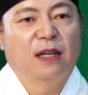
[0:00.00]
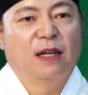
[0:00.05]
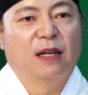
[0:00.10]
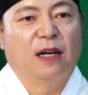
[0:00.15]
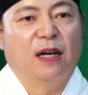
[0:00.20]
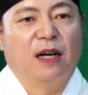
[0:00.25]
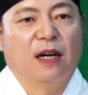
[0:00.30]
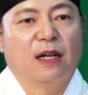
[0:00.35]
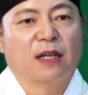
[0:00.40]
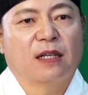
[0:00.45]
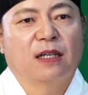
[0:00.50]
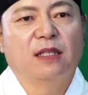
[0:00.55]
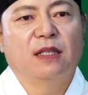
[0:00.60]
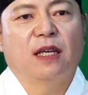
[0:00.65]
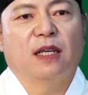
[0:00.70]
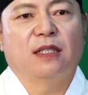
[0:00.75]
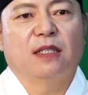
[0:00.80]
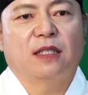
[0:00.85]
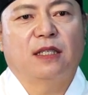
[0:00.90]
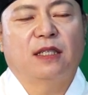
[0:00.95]
아,
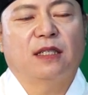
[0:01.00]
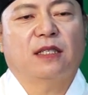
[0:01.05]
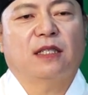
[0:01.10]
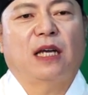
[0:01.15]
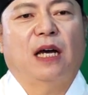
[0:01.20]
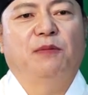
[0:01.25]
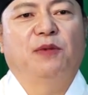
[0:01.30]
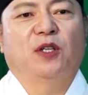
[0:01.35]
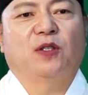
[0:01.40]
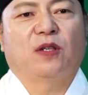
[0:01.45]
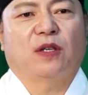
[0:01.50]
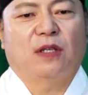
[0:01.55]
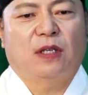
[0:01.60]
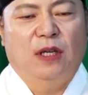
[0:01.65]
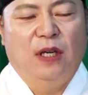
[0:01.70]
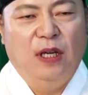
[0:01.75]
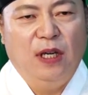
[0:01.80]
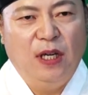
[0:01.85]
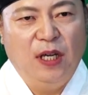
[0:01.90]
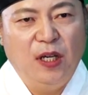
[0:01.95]
근데 식사하면서
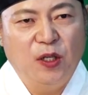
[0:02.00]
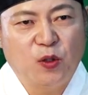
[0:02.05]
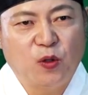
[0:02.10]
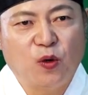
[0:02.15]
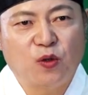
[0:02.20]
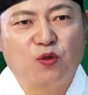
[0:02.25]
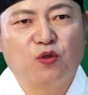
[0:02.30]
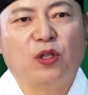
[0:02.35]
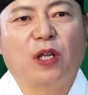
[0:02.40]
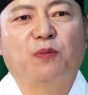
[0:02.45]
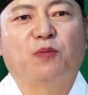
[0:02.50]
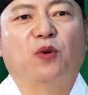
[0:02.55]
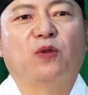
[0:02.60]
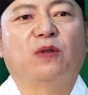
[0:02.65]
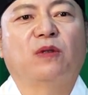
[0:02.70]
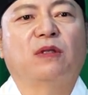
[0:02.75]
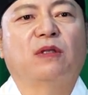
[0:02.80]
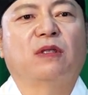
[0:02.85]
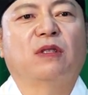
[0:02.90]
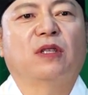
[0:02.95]
계속
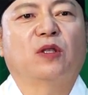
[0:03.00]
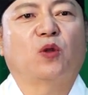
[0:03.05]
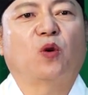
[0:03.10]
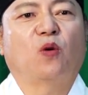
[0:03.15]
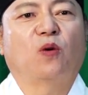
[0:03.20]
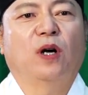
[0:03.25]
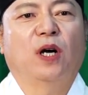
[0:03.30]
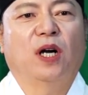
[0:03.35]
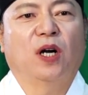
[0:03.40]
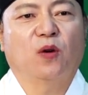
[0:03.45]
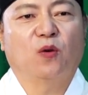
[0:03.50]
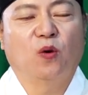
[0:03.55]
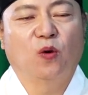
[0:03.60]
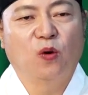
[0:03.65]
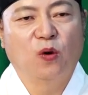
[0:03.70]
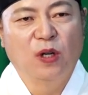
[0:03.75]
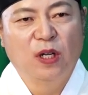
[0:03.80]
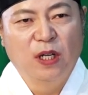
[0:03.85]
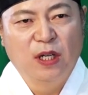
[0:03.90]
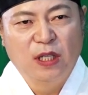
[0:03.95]
휴대폰
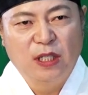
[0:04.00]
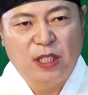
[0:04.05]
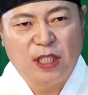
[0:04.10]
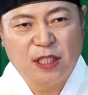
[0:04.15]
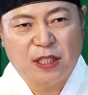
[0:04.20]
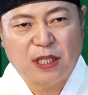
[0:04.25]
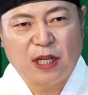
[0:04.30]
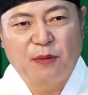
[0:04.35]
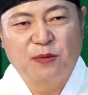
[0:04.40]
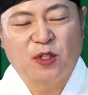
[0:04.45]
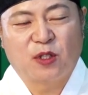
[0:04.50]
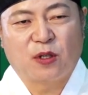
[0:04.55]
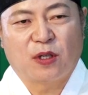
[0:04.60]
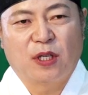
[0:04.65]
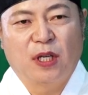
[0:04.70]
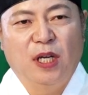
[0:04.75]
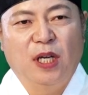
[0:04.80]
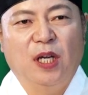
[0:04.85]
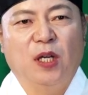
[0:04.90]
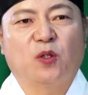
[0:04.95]
통화하고 식사하면서
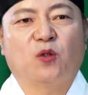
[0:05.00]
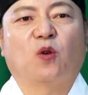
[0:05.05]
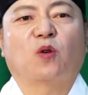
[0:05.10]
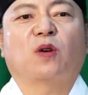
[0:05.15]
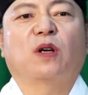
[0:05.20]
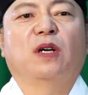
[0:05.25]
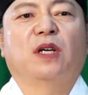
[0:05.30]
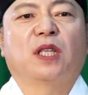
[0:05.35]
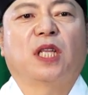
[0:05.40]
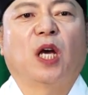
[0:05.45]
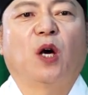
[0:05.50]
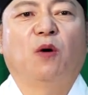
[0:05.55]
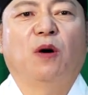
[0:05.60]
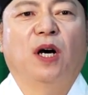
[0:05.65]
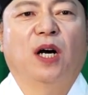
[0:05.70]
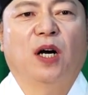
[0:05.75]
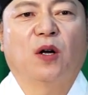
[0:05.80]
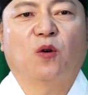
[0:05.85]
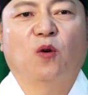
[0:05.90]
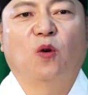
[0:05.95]
계속
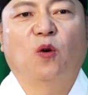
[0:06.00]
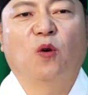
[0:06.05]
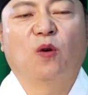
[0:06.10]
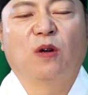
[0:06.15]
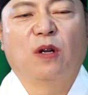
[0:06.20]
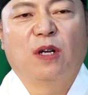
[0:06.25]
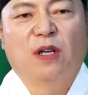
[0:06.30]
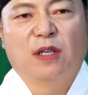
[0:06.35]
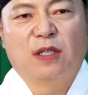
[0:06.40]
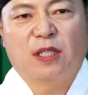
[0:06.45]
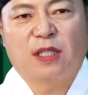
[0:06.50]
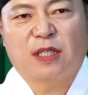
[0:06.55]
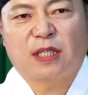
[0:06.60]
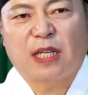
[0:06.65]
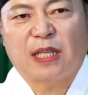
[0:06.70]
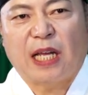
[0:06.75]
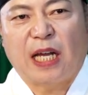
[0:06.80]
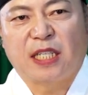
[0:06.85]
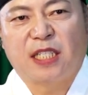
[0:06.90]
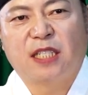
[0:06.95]
대화하고
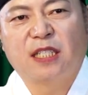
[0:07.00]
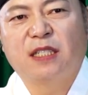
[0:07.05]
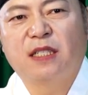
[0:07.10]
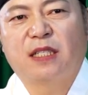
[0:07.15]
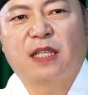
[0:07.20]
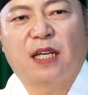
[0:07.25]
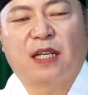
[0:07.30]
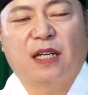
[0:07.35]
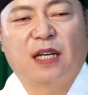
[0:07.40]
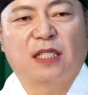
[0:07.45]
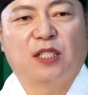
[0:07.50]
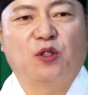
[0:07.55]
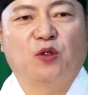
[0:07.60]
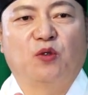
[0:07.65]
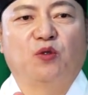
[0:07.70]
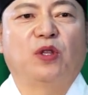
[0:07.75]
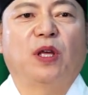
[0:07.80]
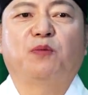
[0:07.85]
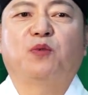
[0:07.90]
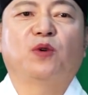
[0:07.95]
식사 다 식을 때까지
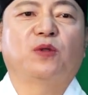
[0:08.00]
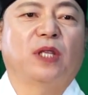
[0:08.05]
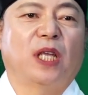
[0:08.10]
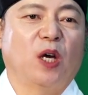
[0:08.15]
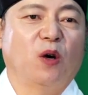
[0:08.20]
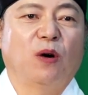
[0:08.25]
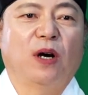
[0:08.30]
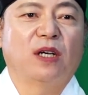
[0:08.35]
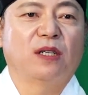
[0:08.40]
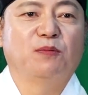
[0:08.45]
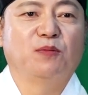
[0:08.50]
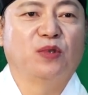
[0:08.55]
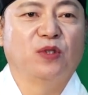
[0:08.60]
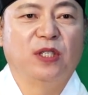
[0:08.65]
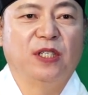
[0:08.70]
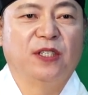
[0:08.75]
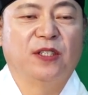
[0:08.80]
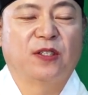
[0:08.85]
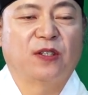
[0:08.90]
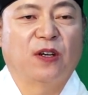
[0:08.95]
휴대폰 대화하는
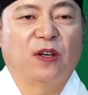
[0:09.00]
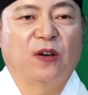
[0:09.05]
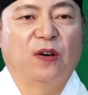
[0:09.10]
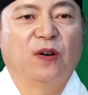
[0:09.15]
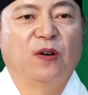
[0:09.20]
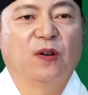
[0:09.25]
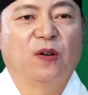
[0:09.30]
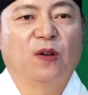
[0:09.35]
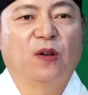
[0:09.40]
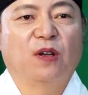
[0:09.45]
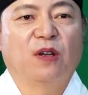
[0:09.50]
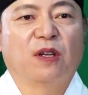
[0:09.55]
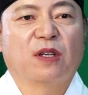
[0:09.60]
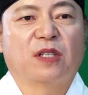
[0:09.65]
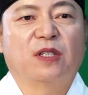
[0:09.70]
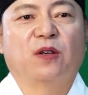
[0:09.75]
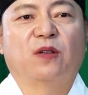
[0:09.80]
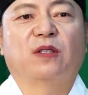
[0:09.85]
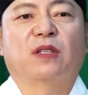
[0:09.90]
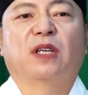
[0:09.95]
분이 있어요.
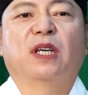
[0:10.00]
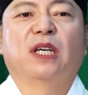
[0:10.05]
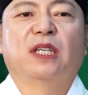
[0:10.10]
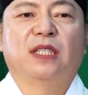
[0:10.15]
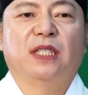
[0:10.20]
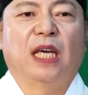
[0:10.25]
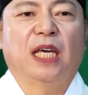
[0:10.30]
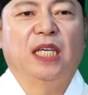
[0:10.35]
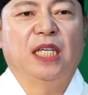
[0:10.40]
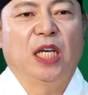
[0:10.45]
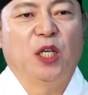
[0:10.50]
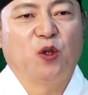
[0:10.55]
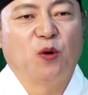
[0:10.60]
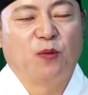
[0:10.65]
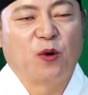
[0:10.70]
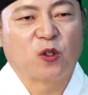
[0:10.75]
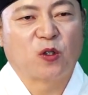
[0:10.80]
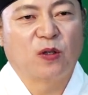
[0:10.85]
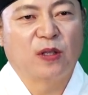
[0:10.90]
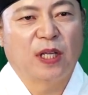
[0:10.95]
그건
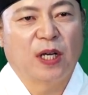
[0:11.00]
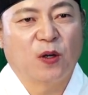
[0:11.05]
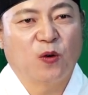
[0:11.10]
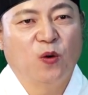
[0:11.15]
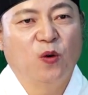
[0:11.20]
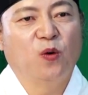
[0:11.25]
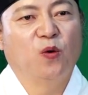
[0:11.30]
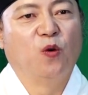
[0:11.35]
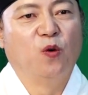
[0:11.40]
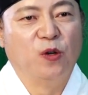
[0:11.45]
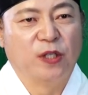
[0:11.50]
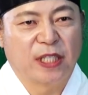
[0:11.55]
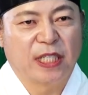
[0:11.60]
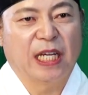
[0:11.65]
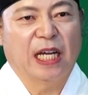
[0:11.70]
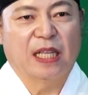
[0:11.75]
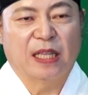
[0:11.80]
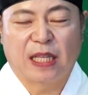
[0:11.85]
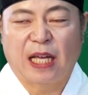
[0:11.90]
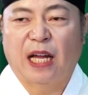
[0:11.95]
예의에도 벗어나고
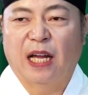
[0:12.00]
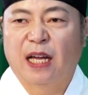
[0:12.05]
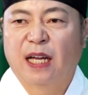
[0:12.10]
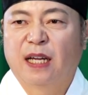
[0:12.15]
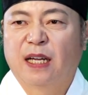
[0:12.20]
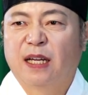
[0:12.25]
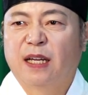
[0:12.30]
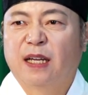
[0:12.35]
옳지 않다.